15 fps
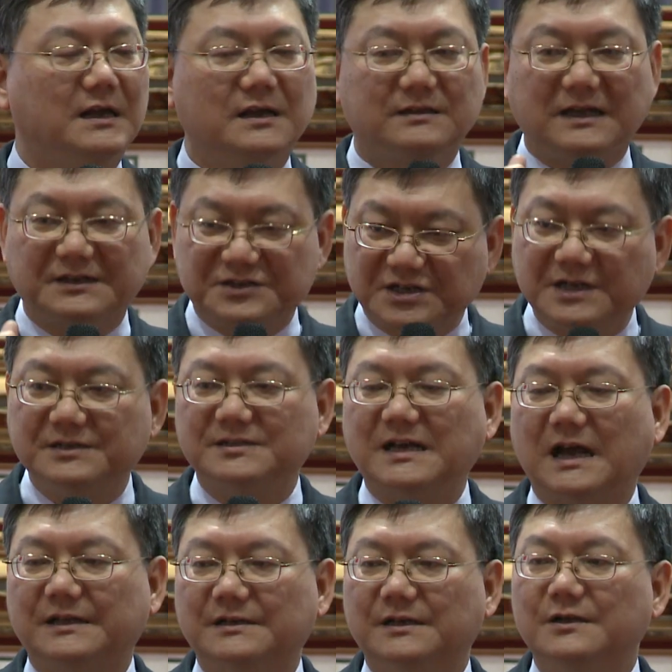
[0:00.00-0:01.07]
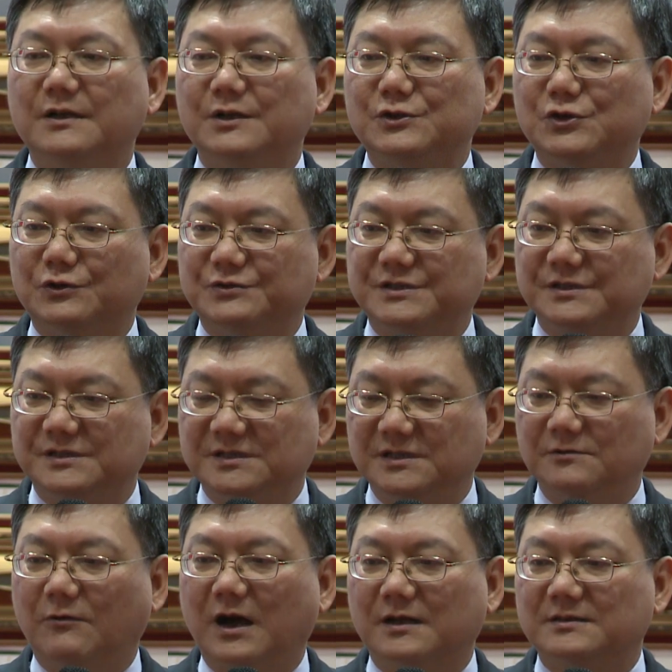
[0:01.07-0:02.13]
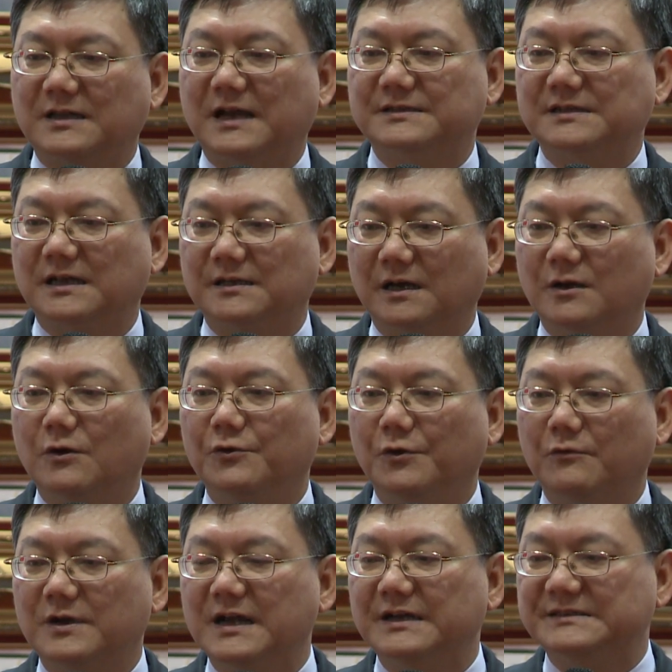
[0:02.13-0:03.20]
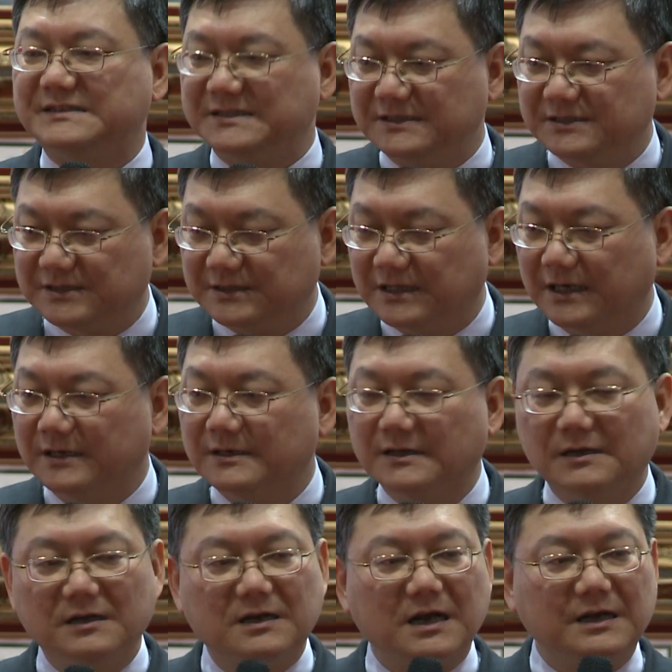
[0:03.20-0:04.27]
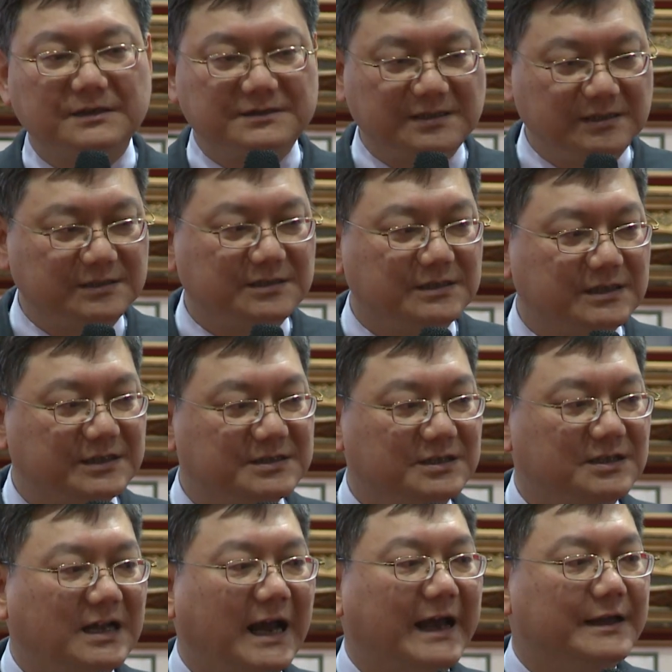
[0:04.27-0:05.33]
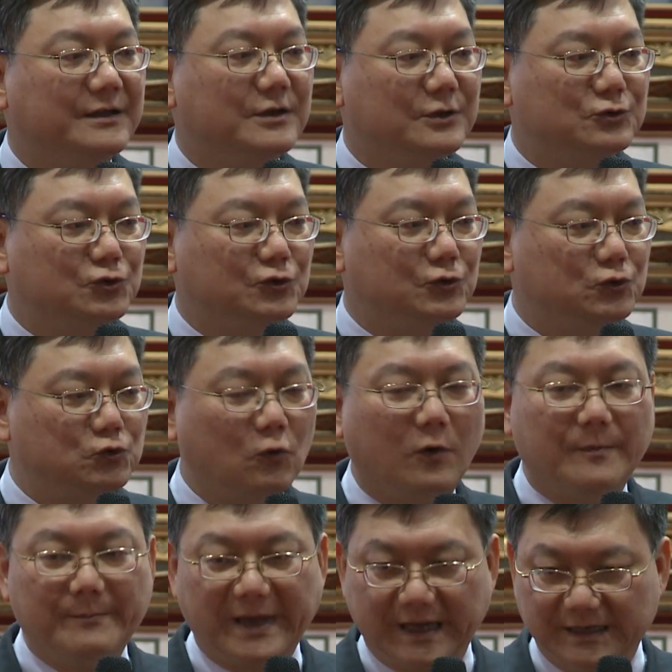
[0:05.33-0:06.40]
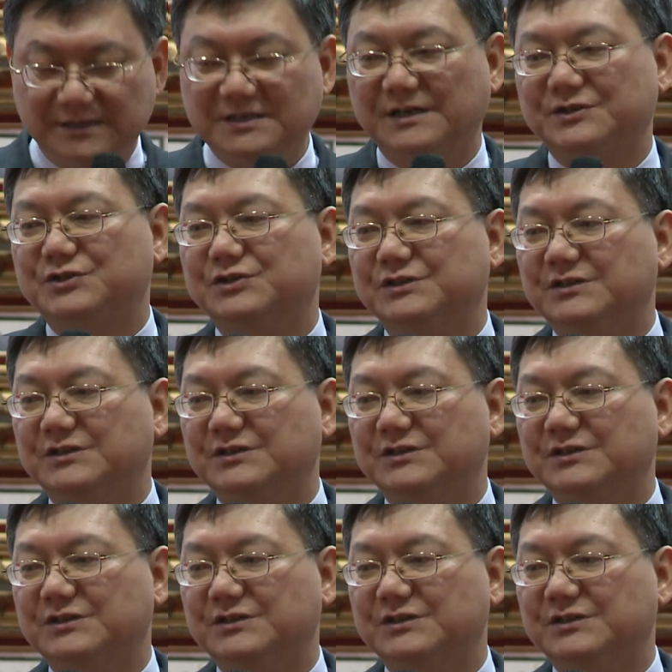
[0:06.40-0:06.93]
那剩下的就是希望大家能够有更积极的、更积极的心态去做每一件事